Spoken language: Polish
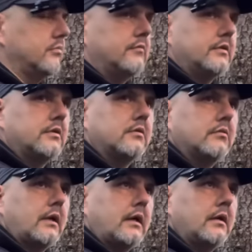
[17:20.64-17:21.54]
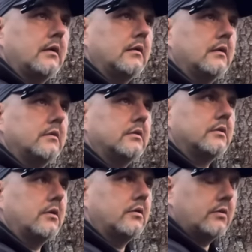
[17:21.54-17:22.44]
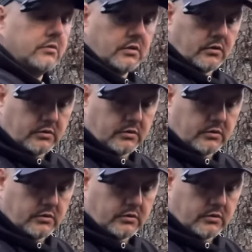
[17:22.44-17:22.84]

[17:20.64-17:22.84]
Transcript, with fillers: wiecie której, gdzieś koło godziny